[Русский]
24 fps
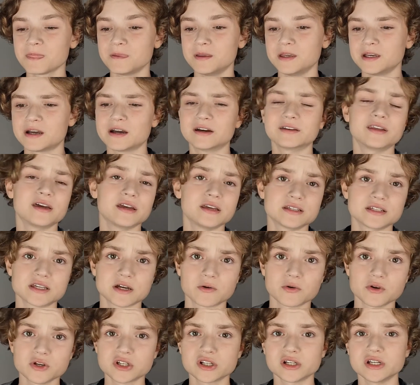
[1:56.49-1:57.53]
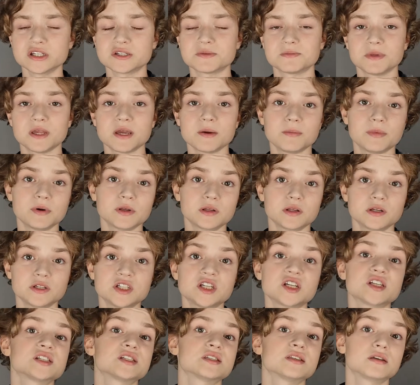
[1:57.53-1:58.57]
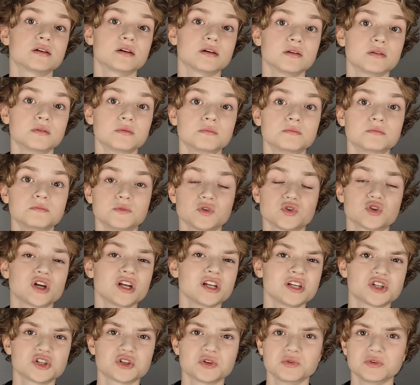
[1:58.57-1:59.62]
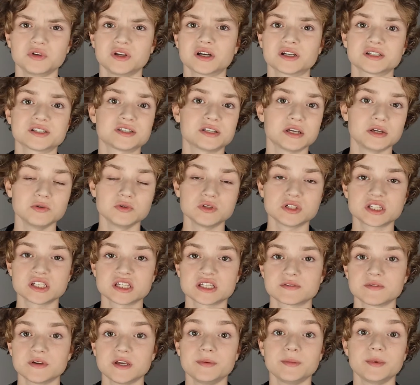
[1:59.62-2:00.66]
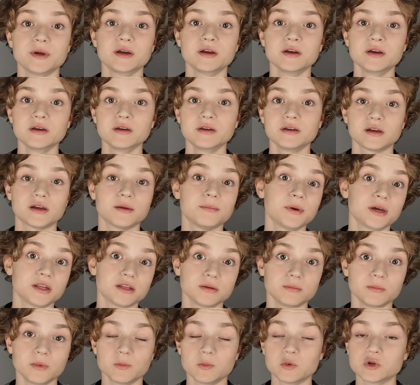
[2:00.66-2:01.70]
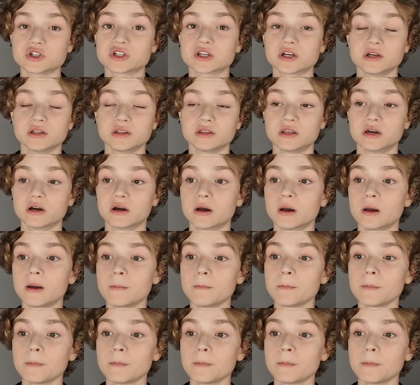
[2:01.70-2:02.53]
И когда они закончились, мне было, честно, ну, жаль, что я расстаюсь со своими ребятами, можно сказать так.